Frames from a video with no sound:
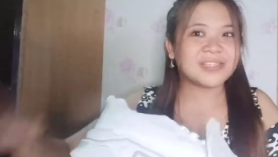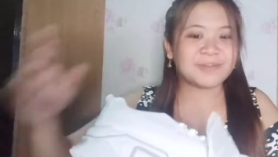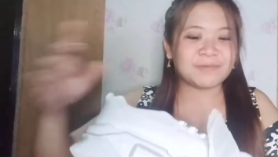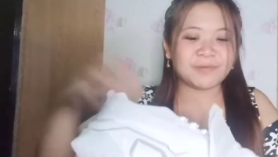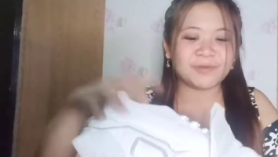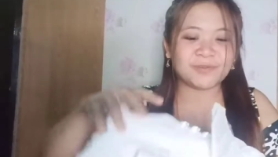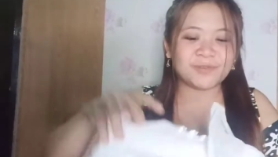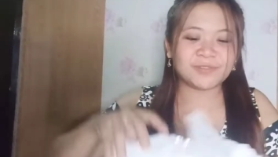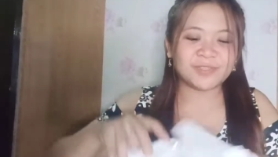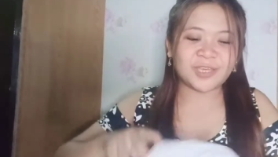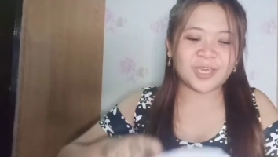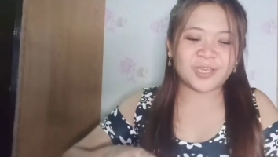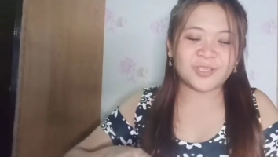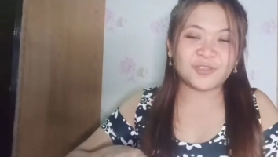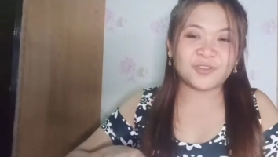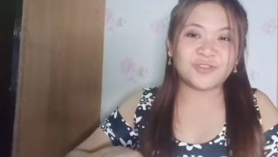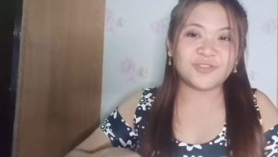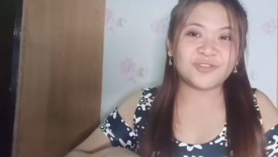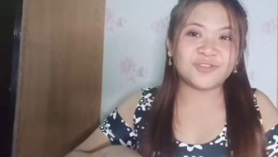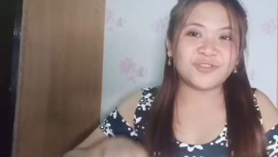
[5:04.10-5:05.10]
Sabi ko sa
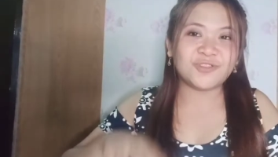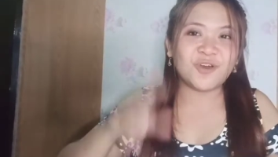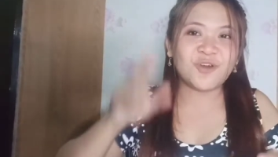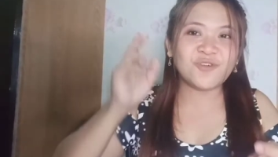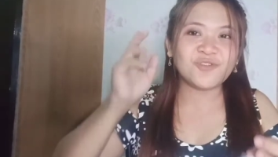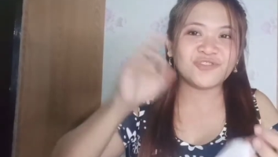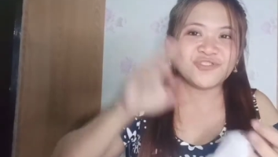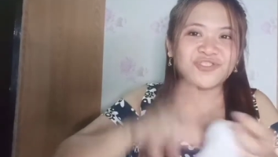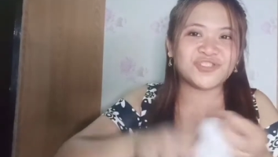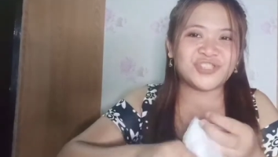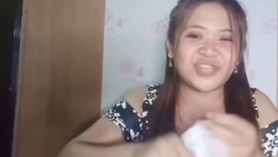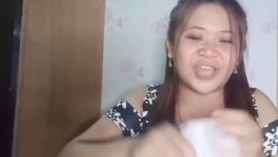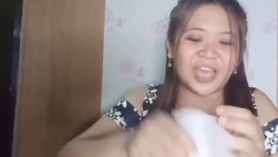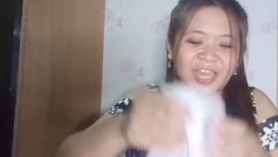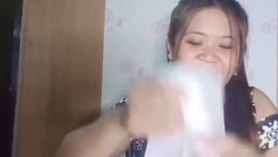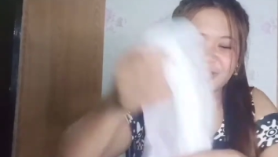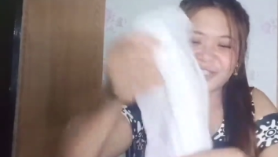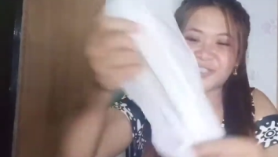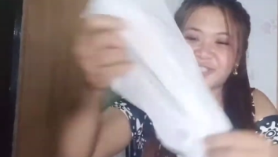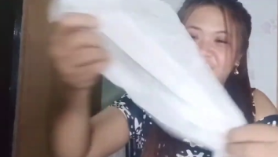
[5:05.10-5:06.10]
inyo, don't
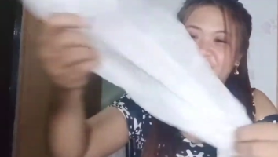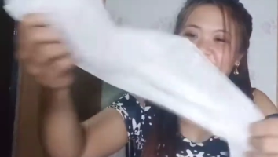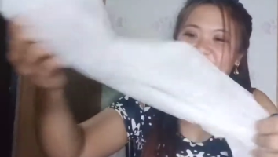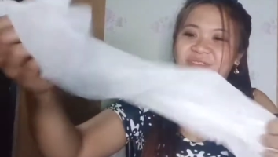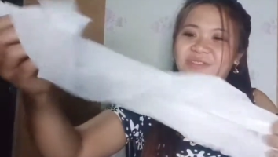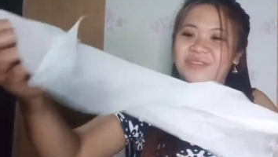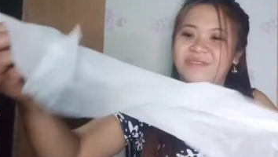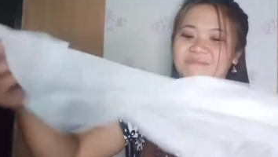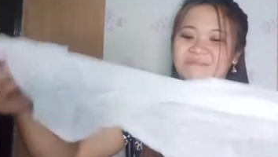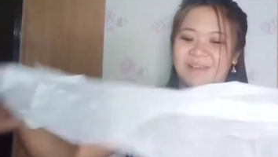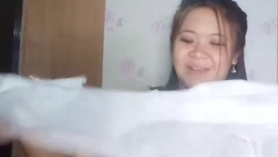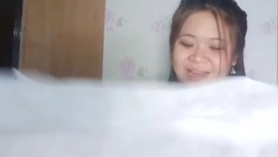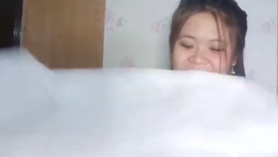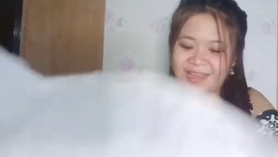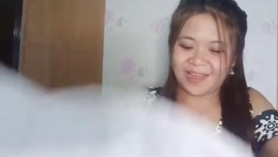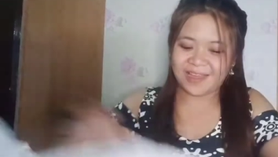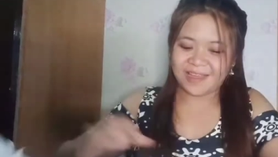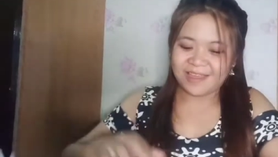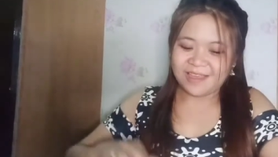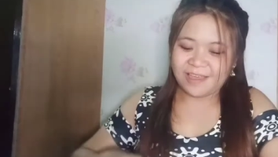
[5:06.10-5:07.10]
judge. O,
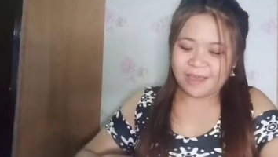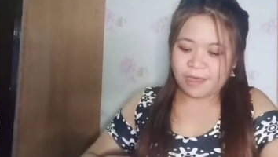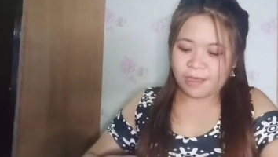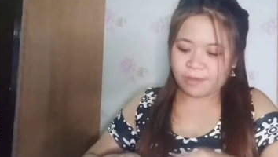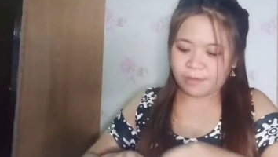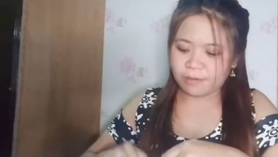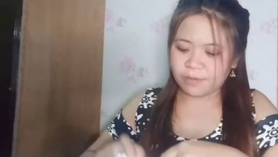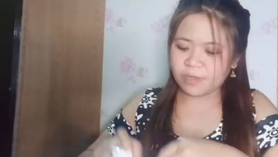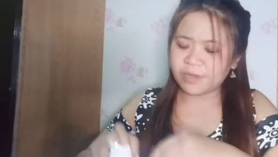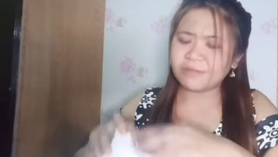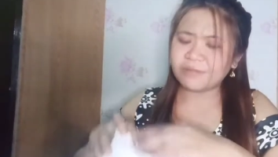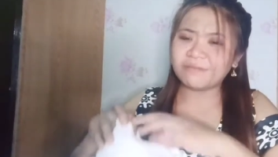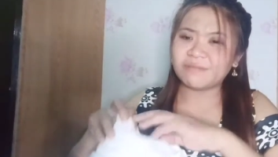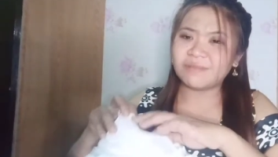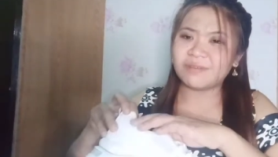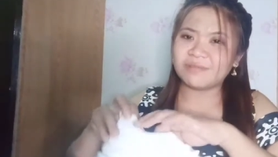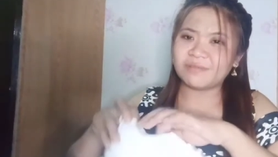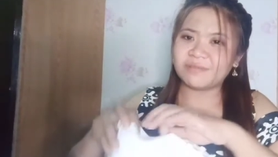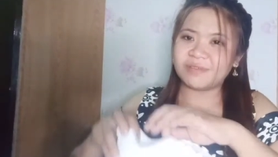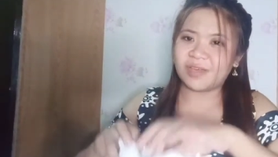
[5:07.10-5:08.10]
diba? Ang
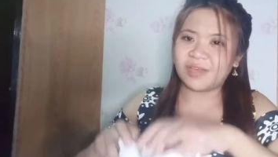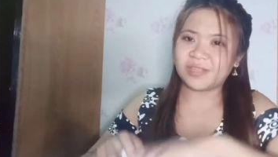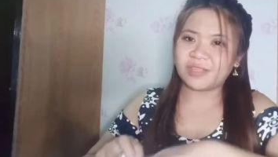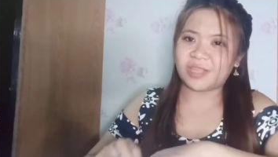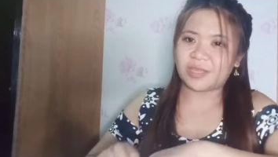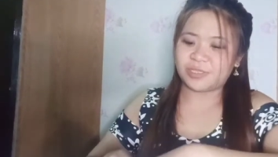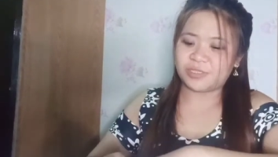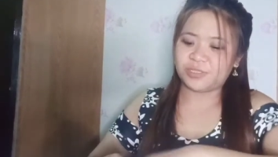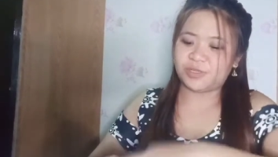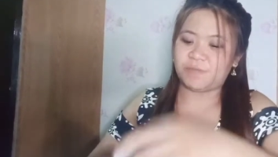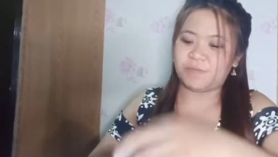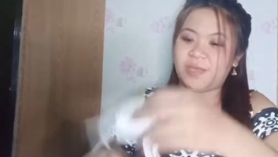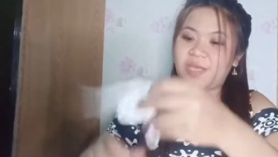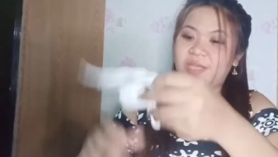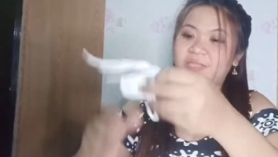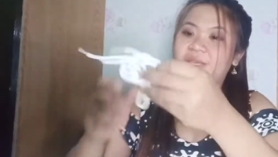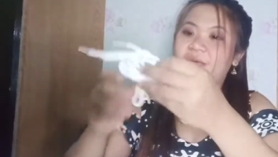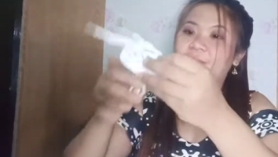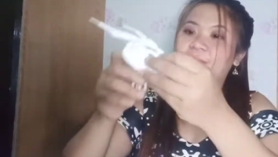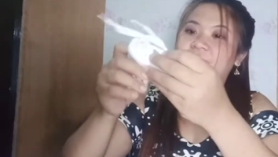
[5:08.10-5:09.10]
ganda niya. Tapos yun, may
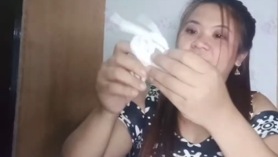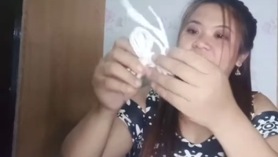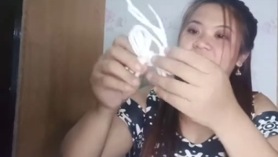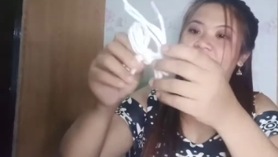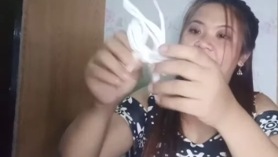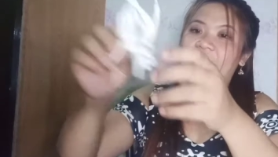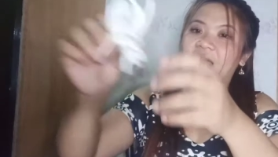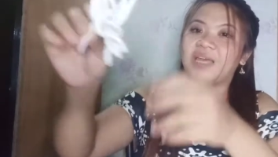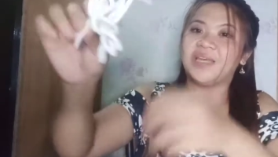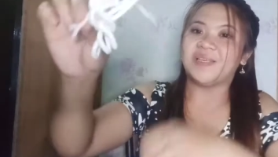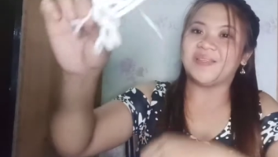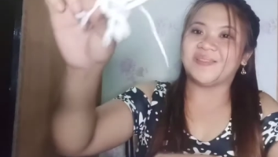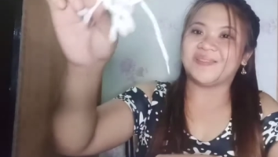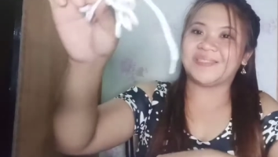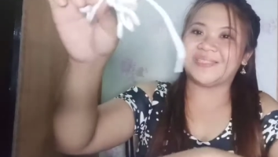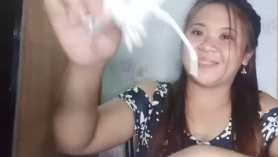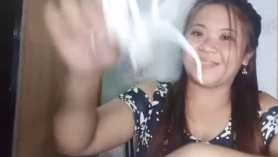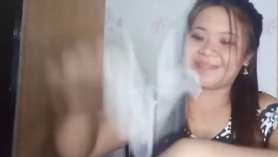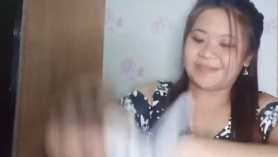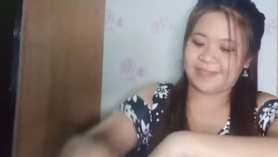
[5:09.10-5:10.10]
kasama siyang
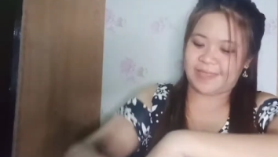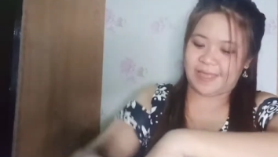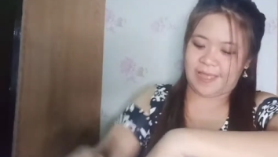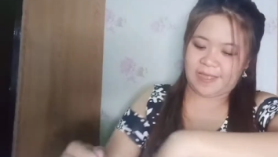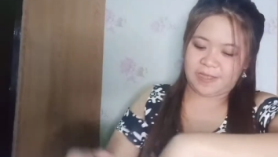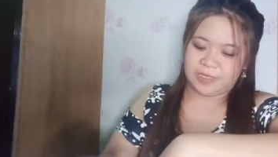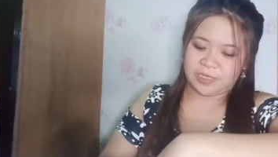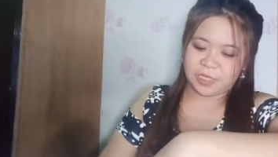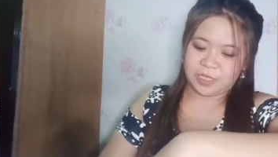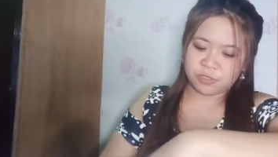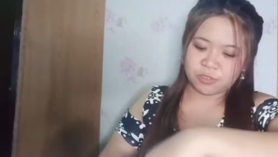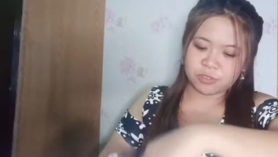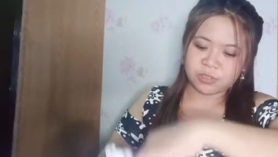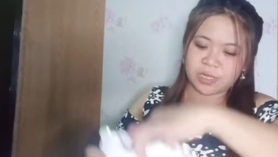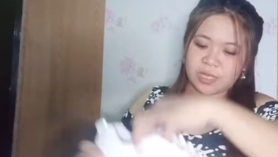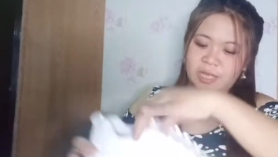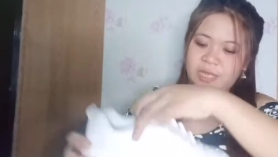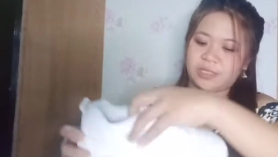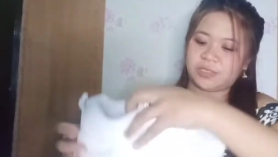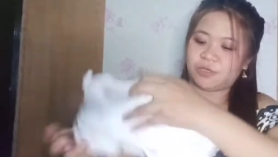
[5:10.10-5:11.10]
sintas. Ito siya,
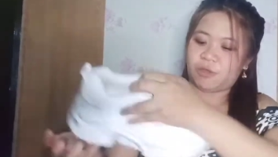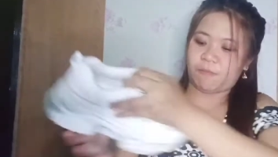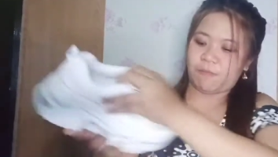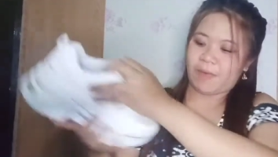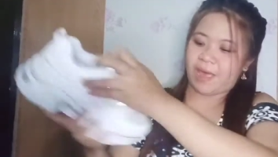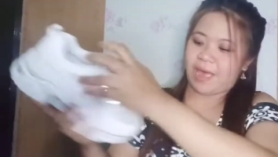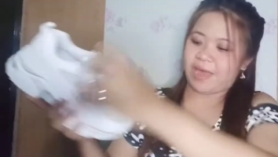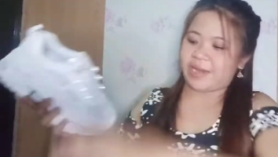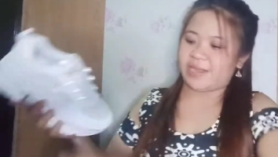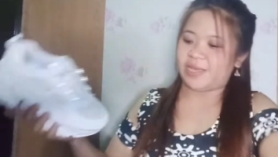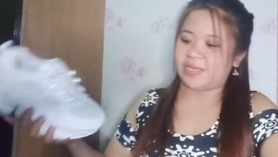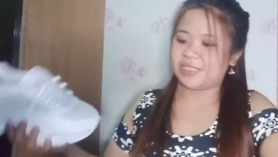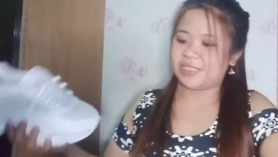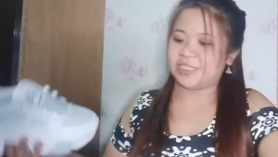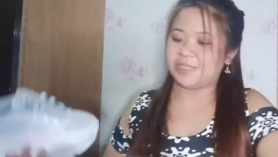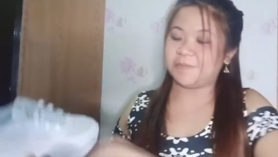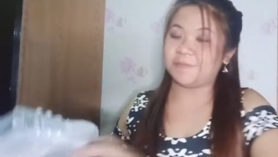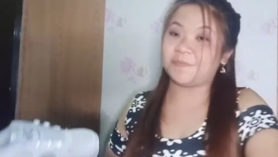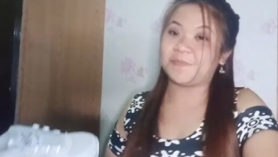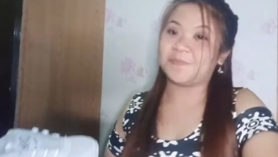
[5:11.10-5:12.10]
guys. O,
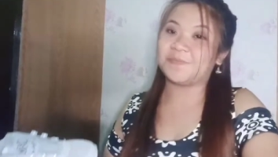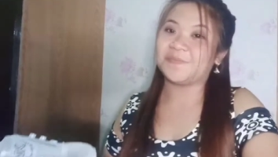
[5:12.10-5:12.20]
pares.